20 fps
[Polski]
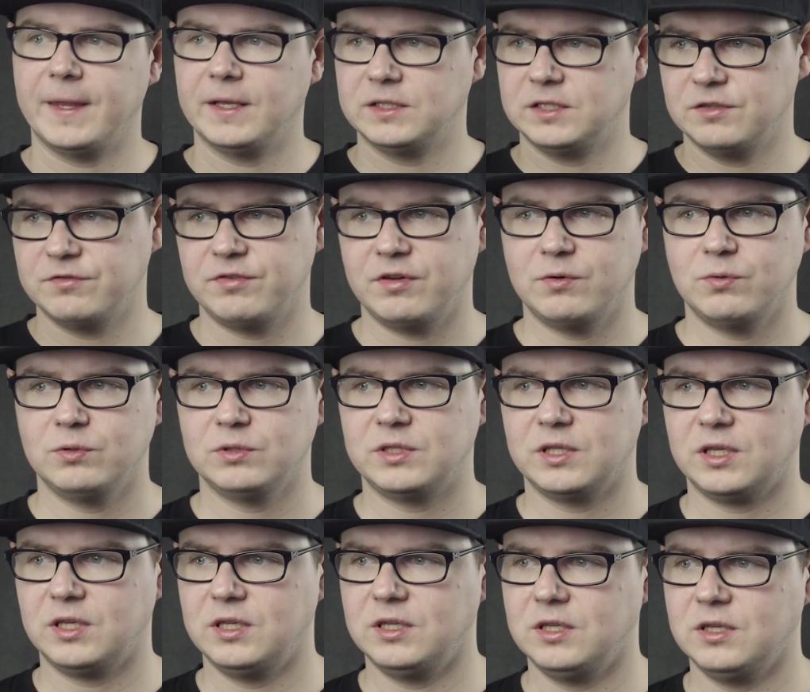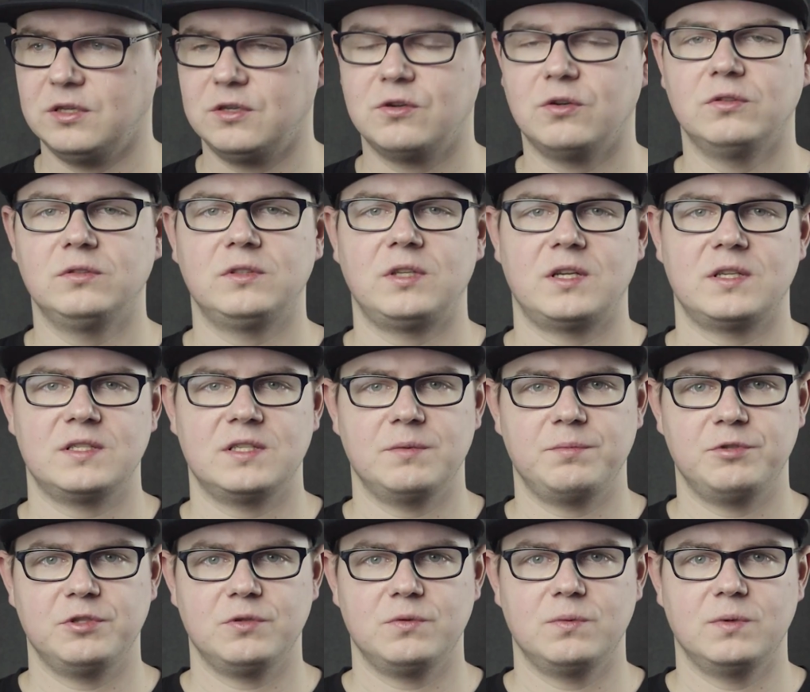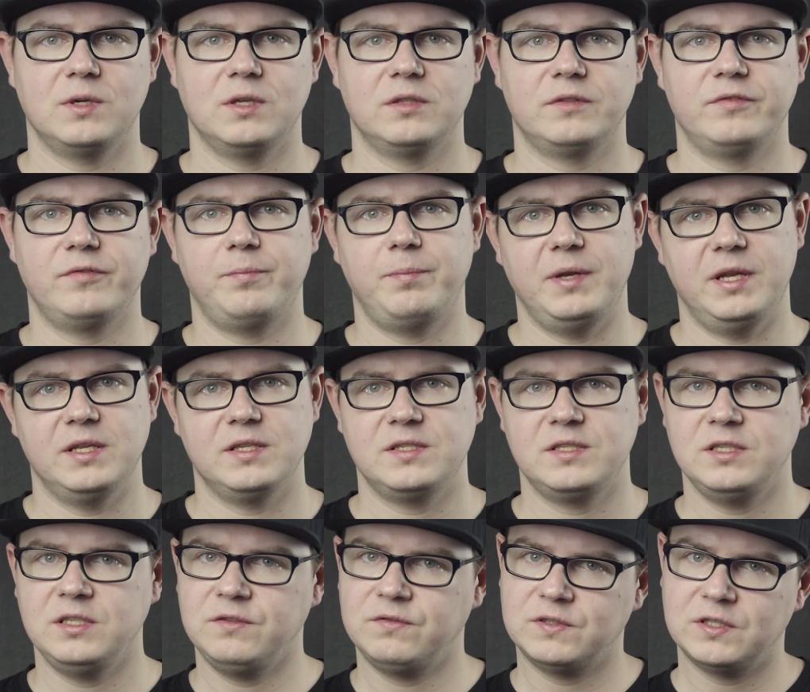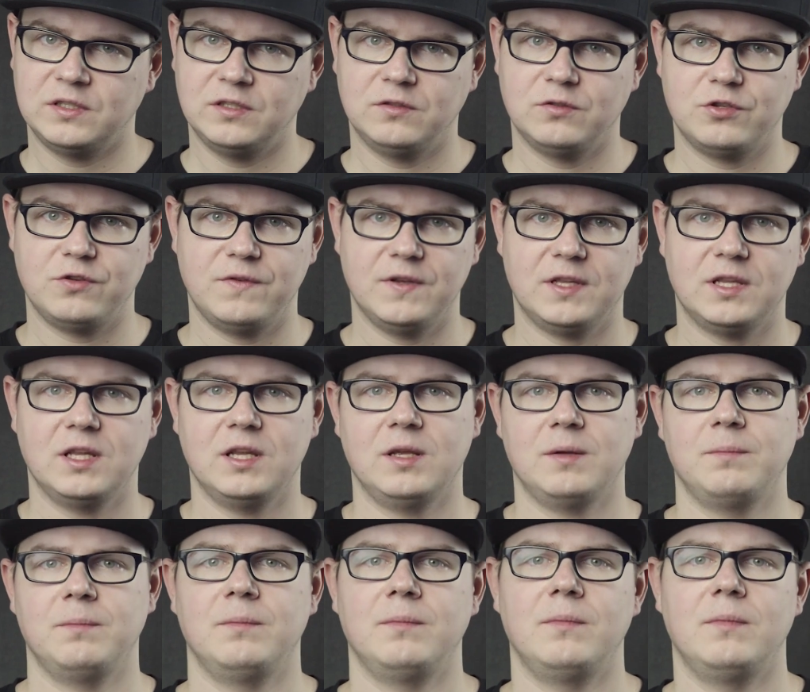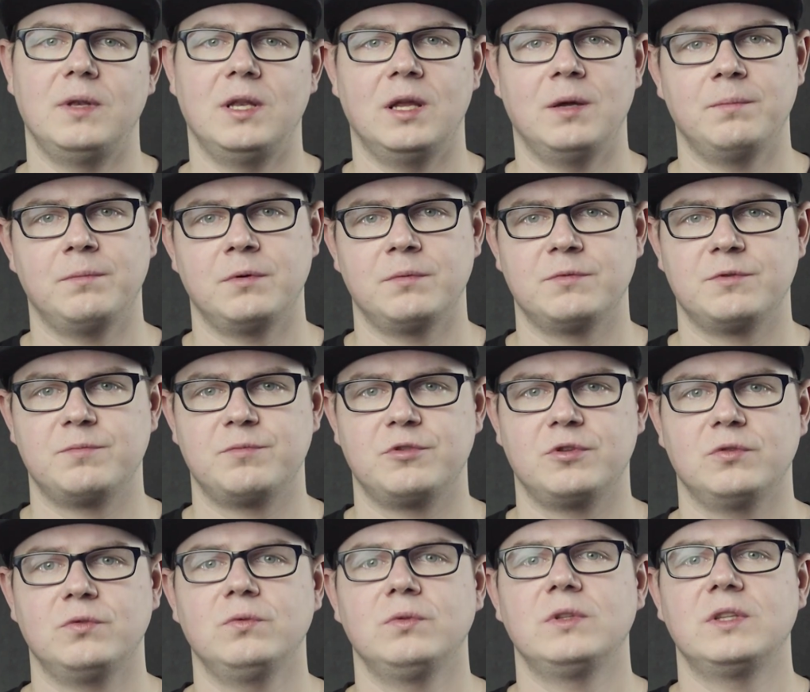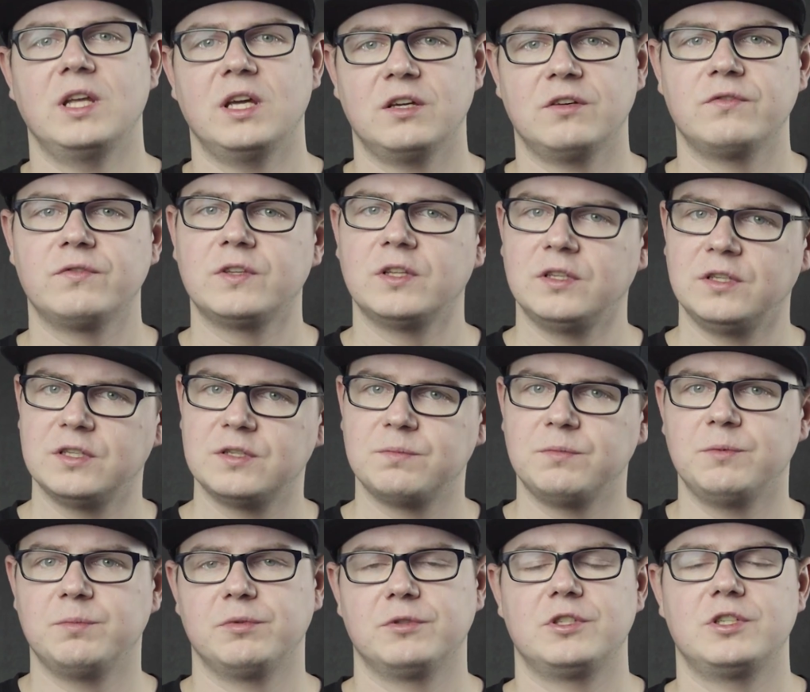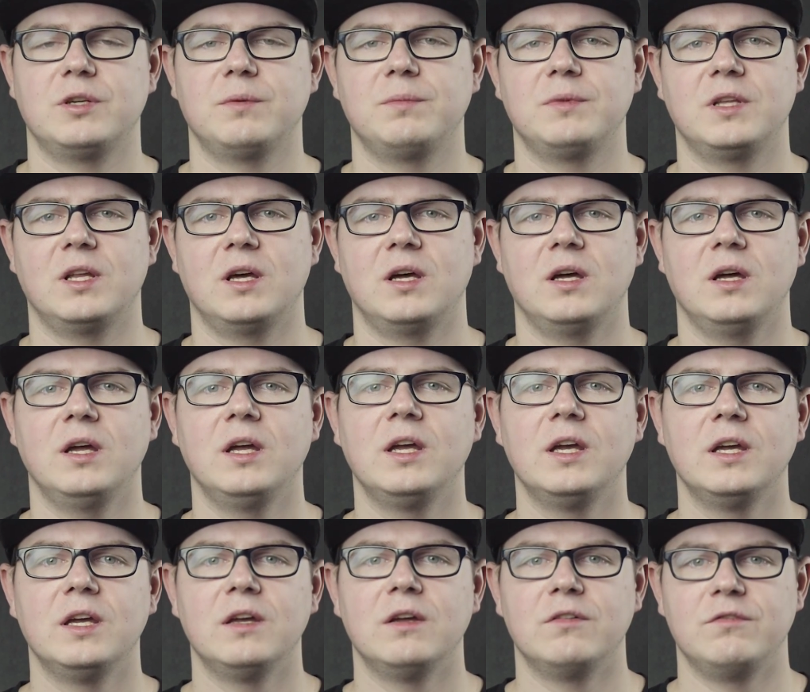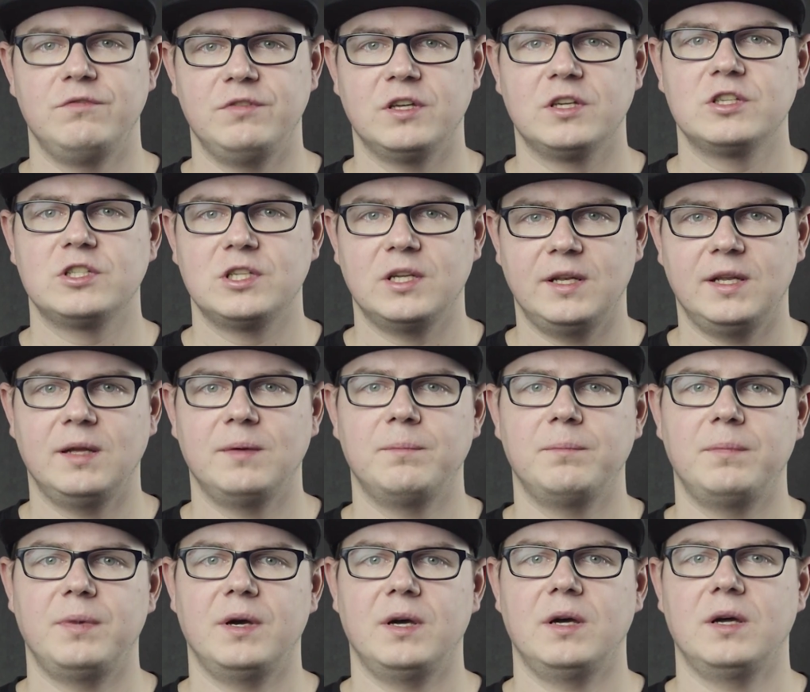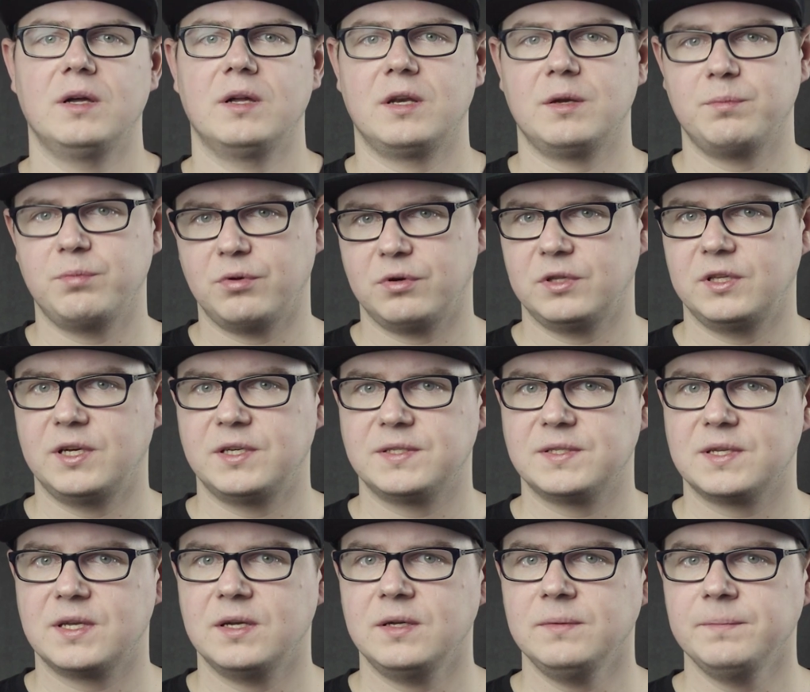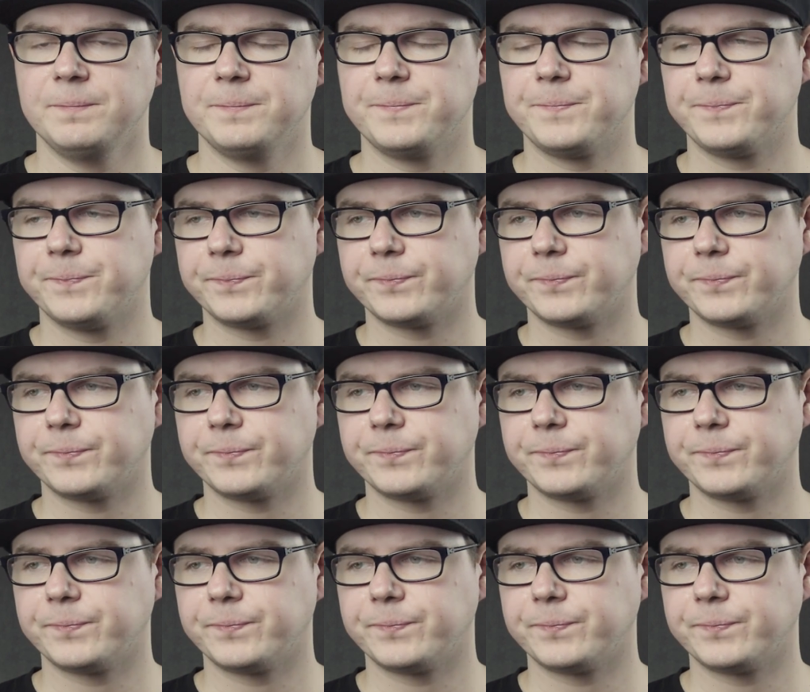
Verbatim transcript: dawało taki kontrast na przykład w plecy i wtedy doświetlam lampą z przodu. Tak, wtedy jest mi potrzebna większa lampa reporterska,